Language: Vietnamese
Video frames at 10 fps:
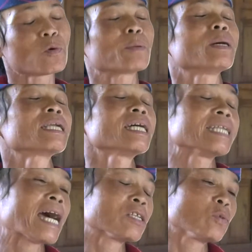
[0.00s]
Hiện thôn
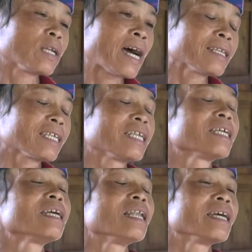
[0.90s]
Thung chỉ có 4
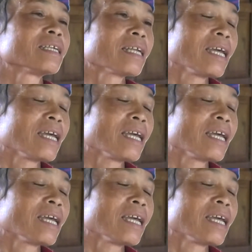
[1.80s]
đảng viên,